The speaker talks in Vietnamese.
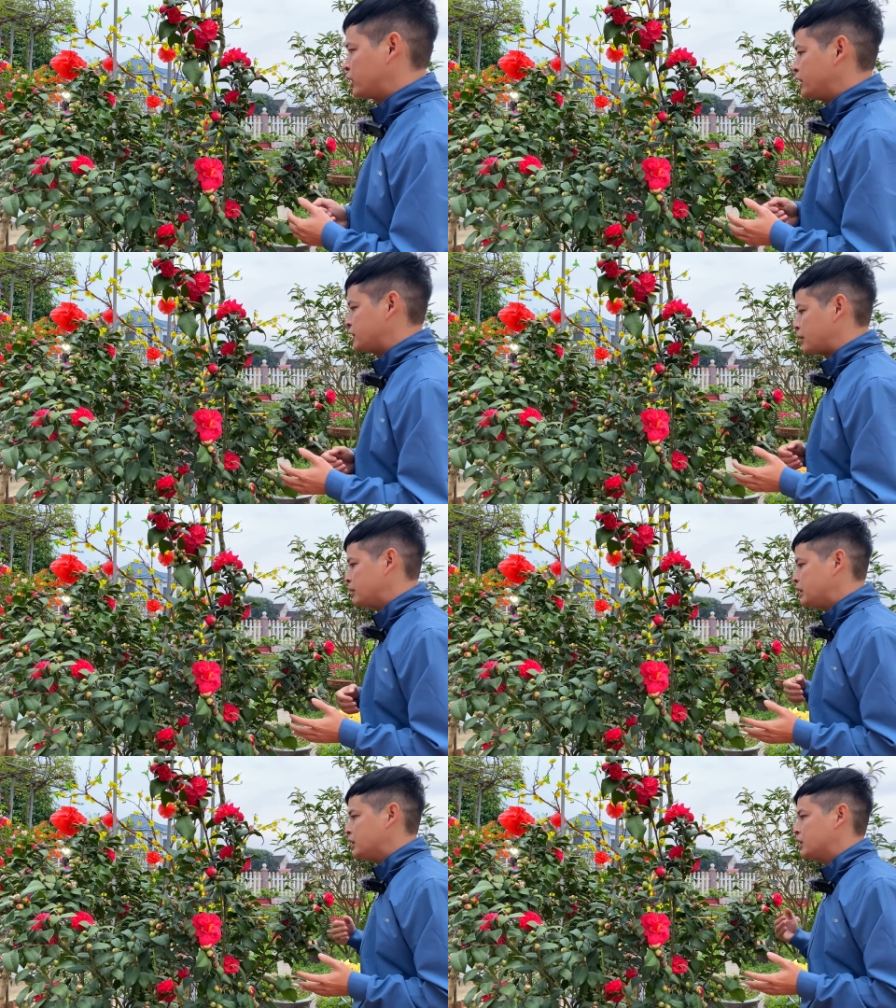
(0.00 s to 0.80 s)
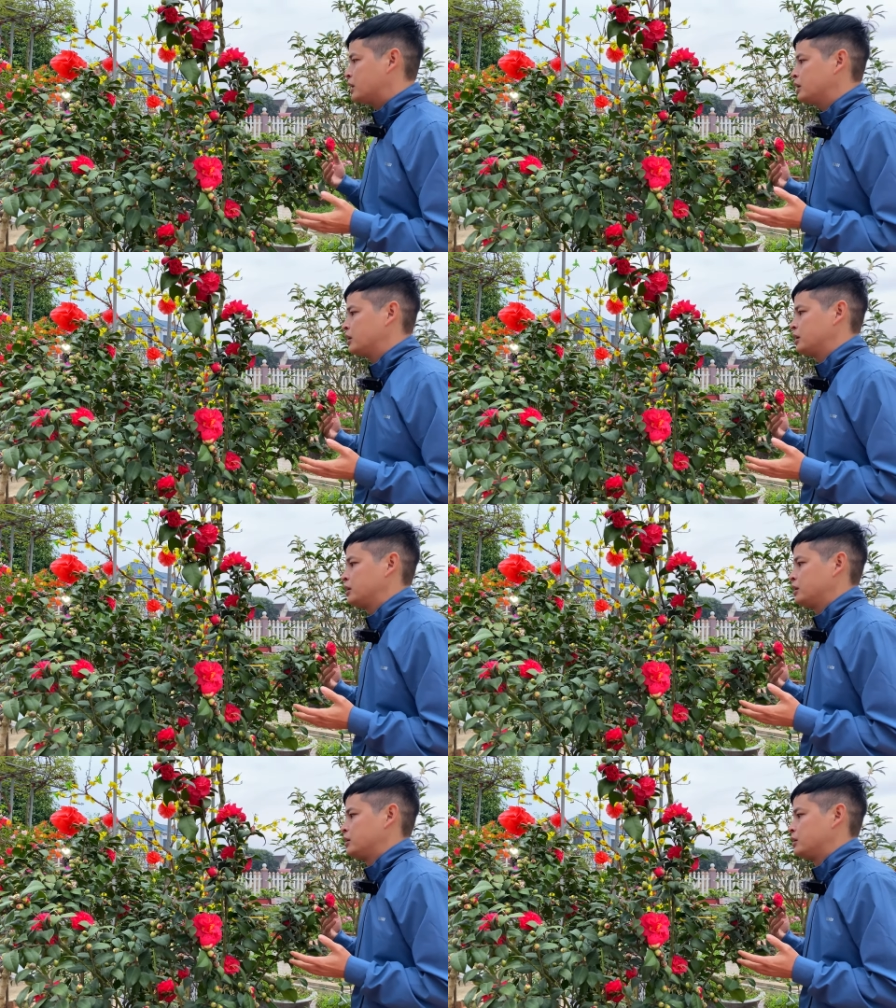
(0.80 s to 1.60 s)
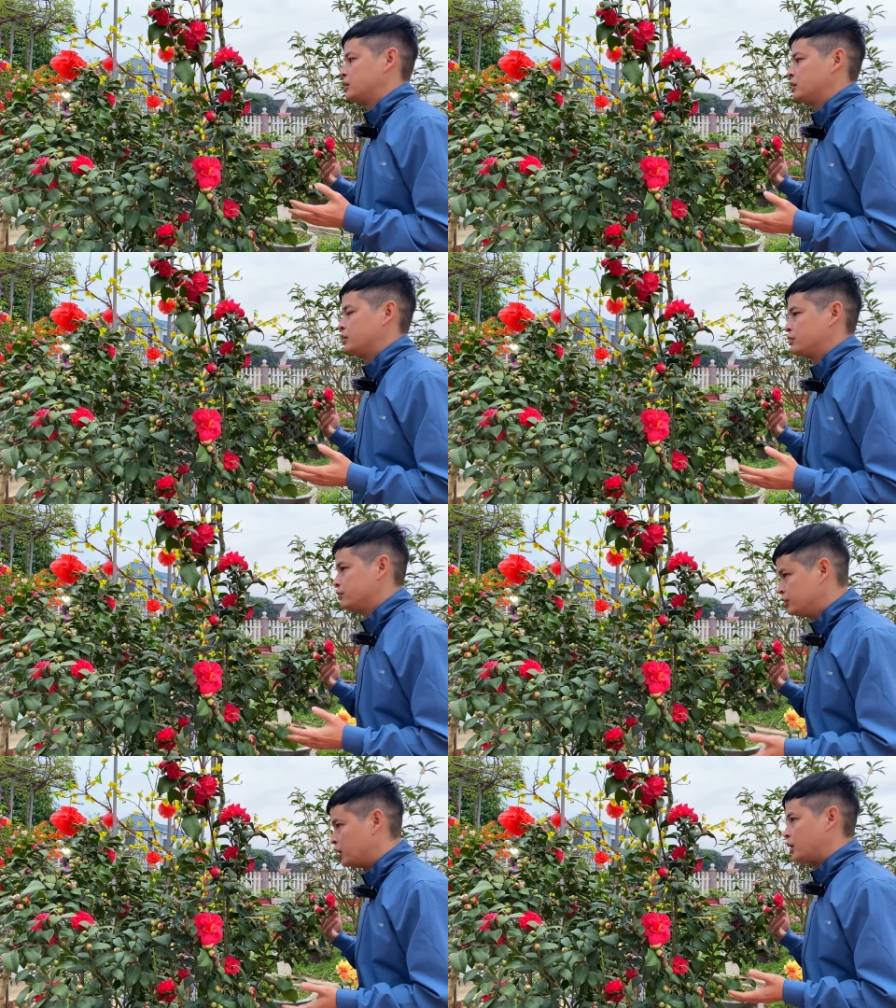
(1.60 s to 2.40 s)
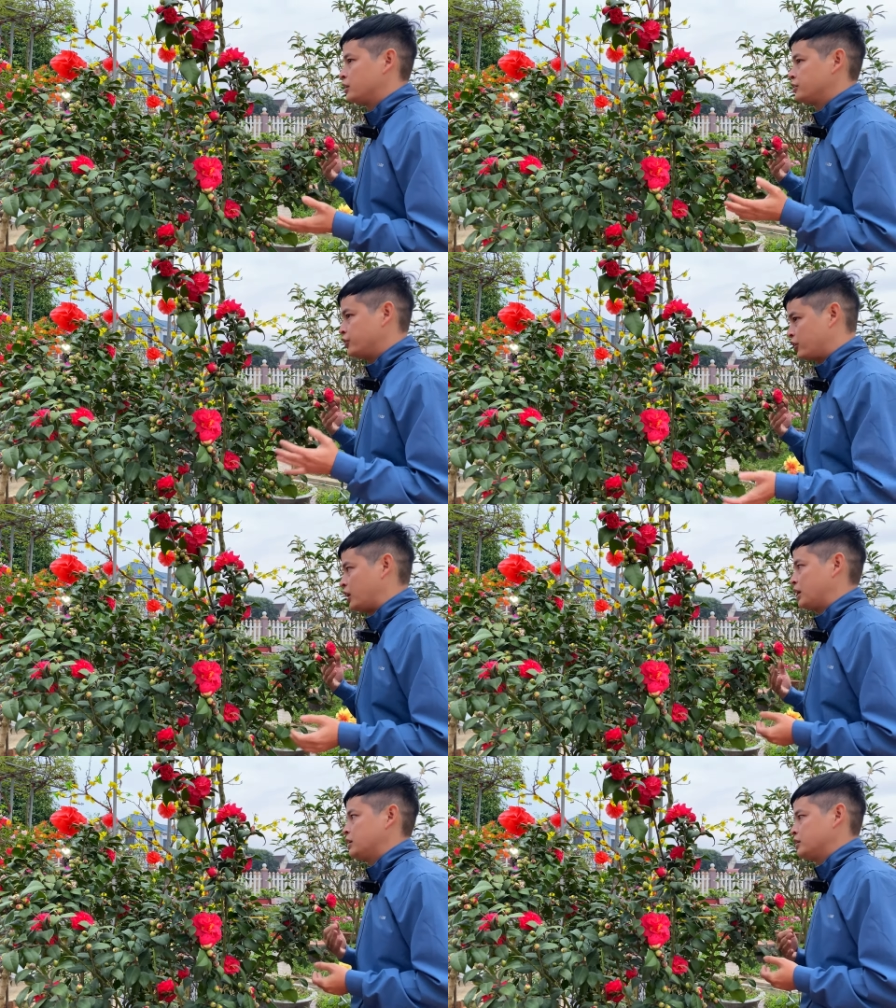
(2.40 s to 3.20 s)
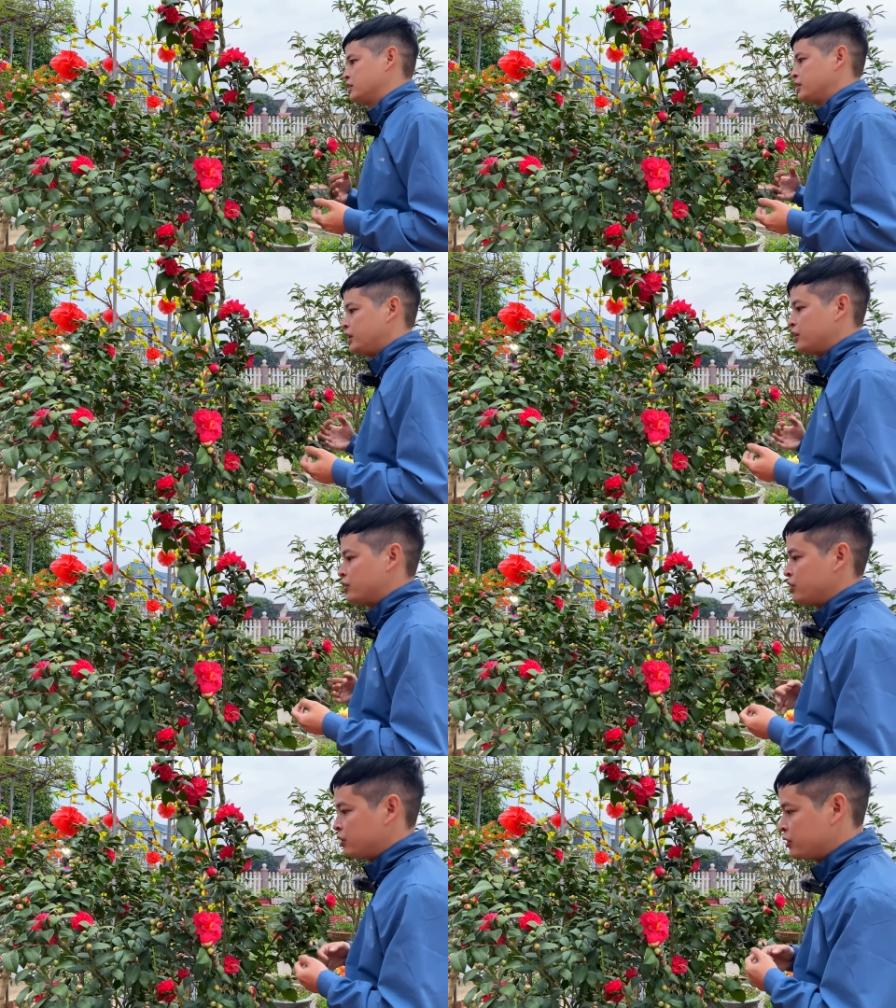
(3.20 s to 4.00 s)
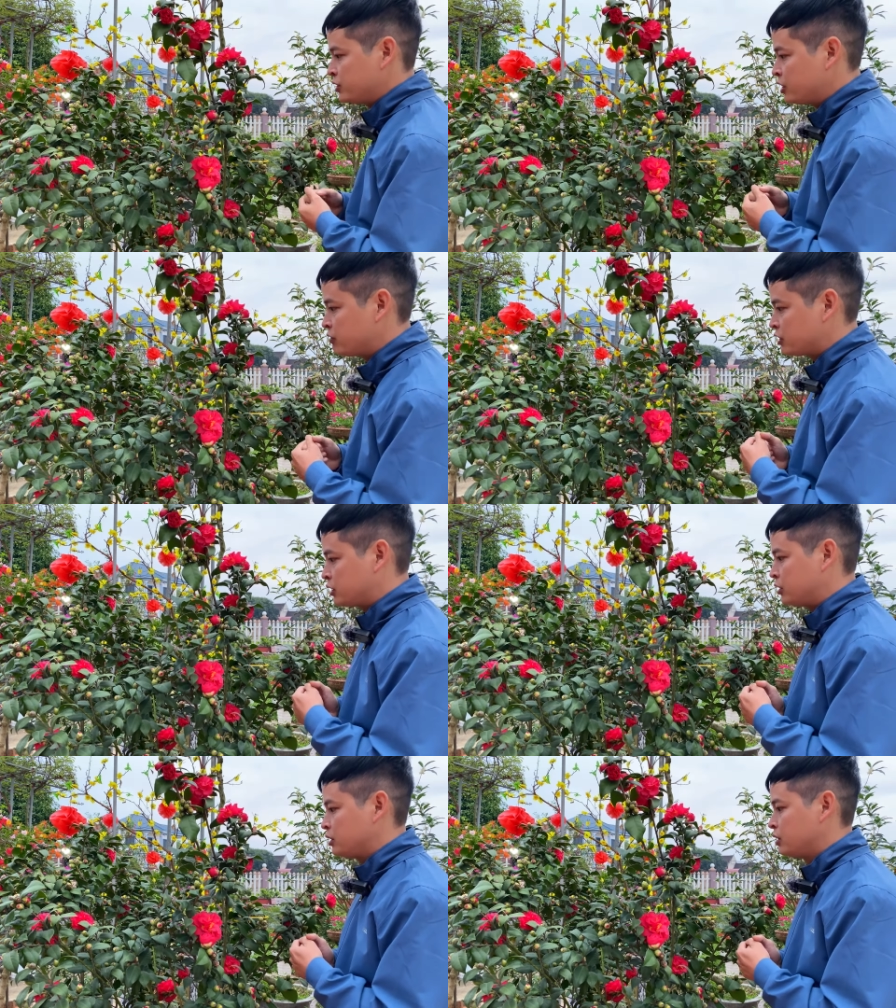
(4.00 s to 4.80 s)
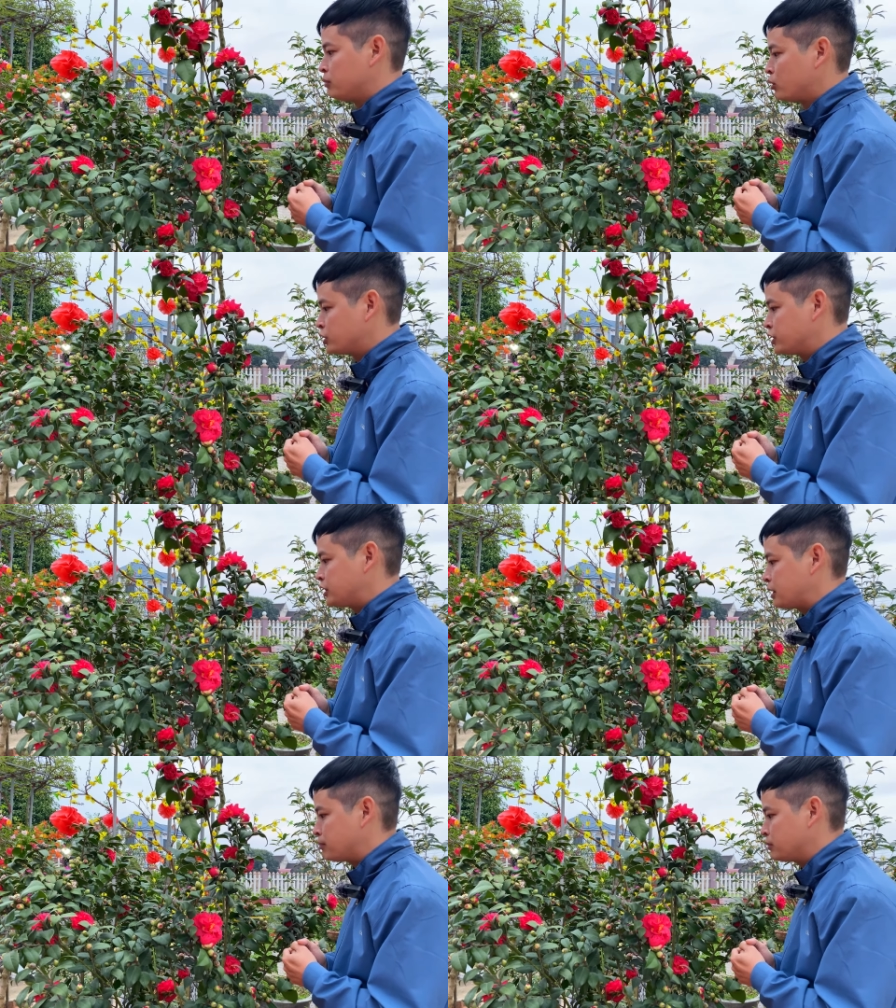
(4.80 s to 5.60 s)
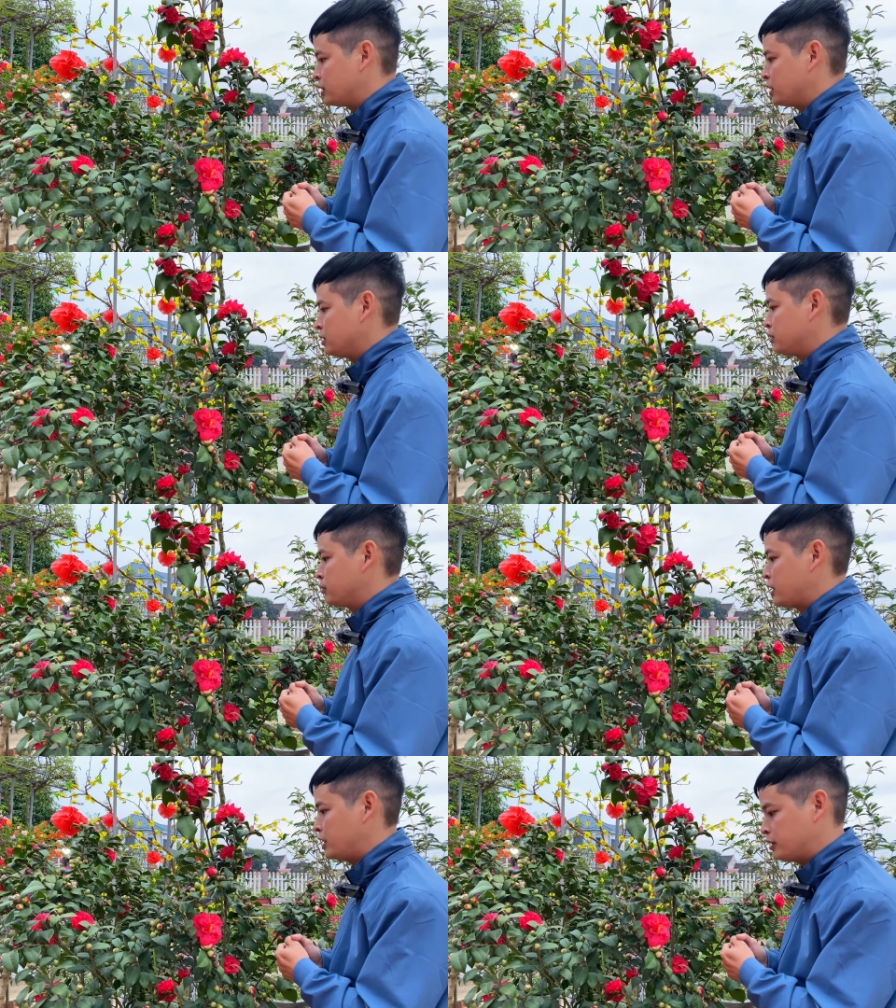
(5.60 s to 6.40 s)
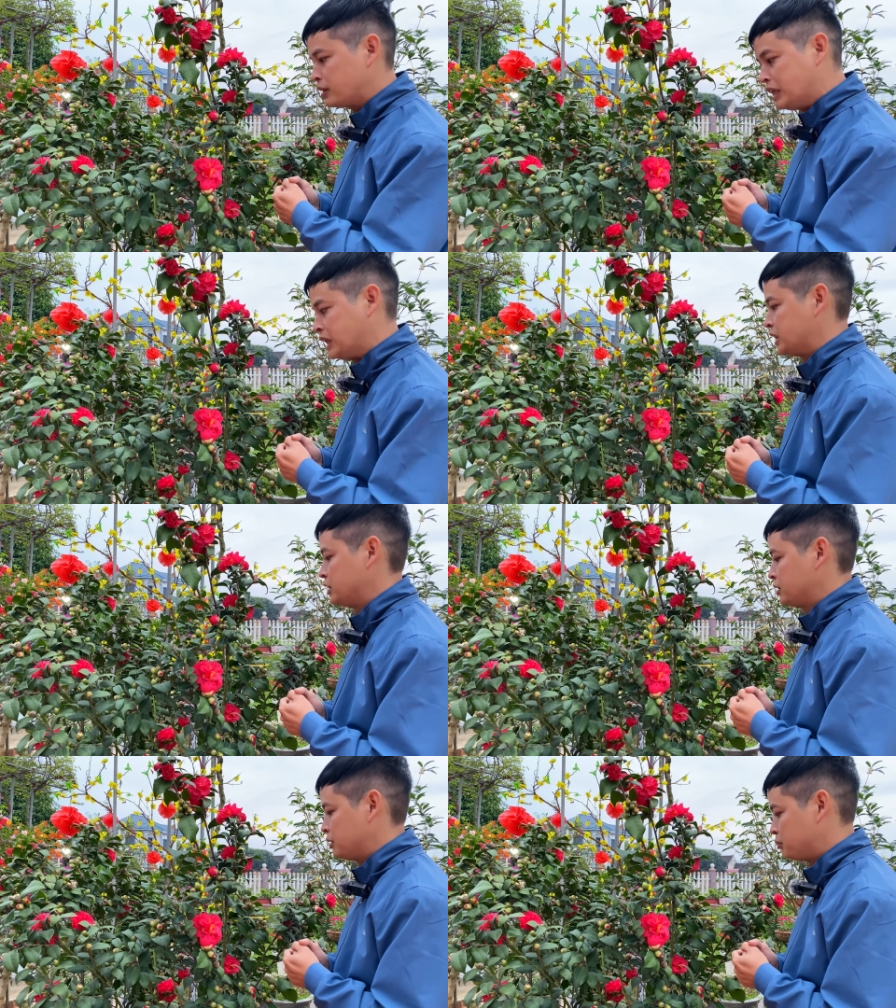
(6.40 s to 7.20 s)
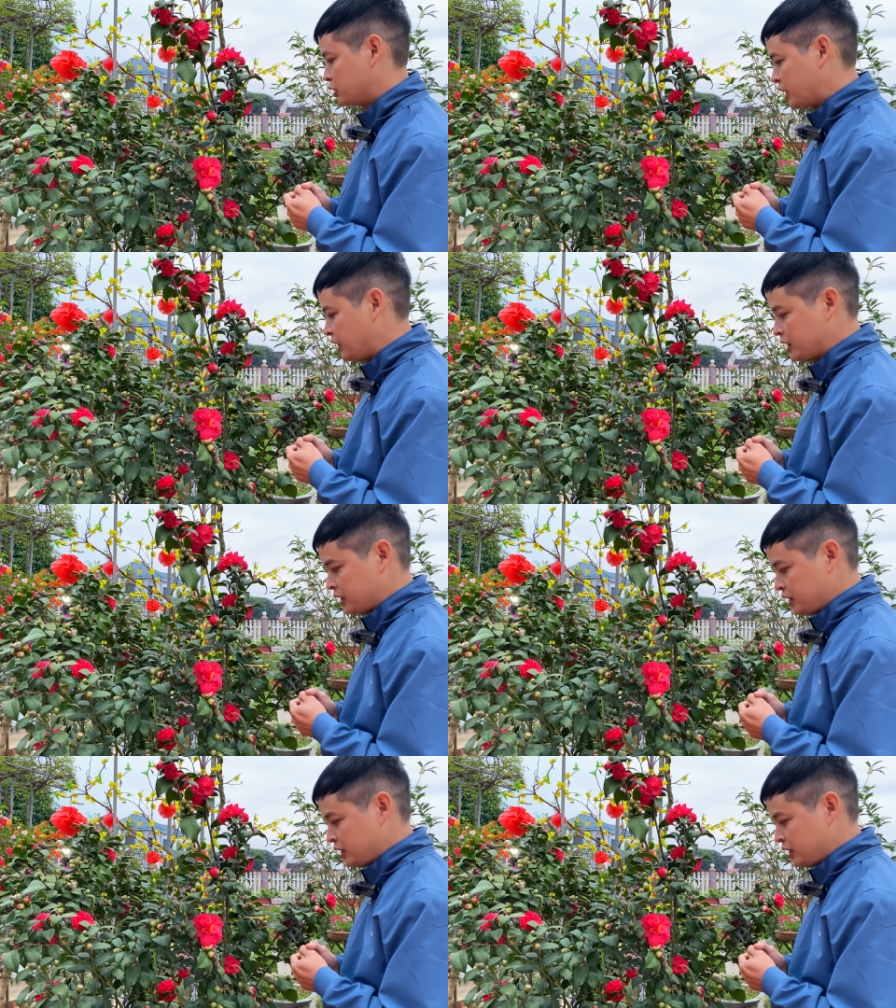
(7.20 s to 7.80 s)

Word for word: cây trà mi ờ, vừa nhỏ thì nó rơi vào từ 100 đến 200 nghìn một cây.